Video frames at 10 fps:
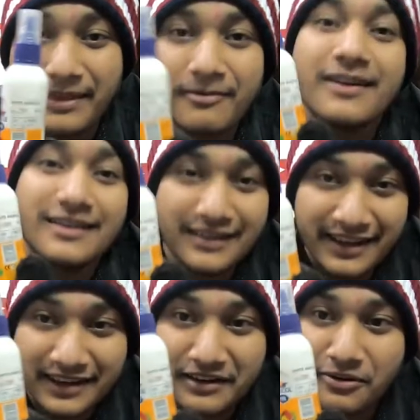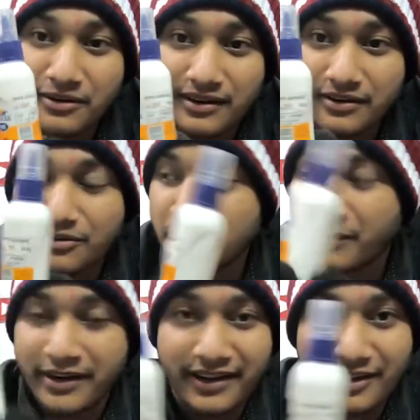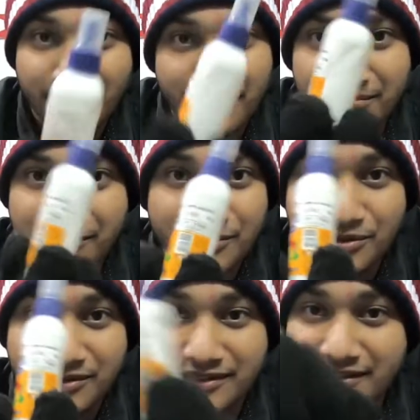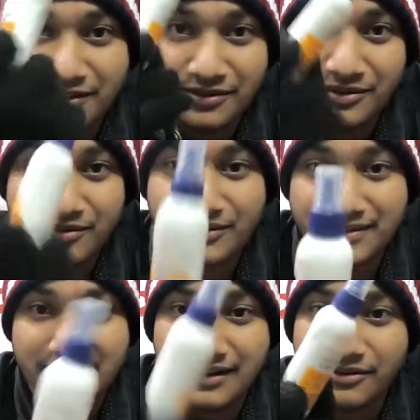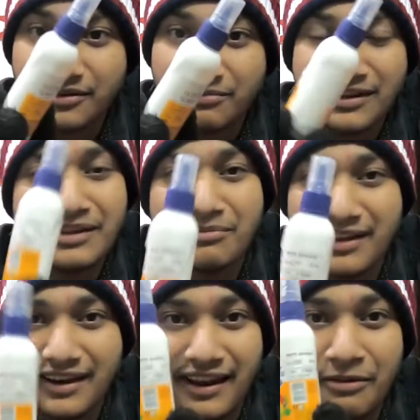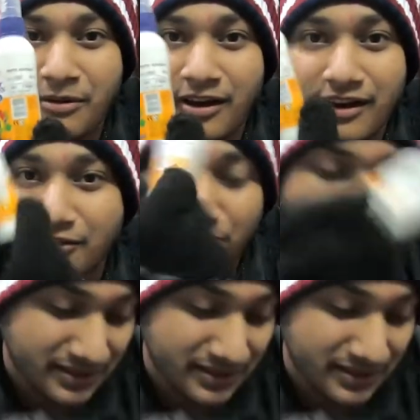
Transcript: रख लिया करो अगर कुछ फट गया तो आप जोड़ सकते हो तो इसका कोई मतलब नहीं है नहीं भी रहेगा तो भी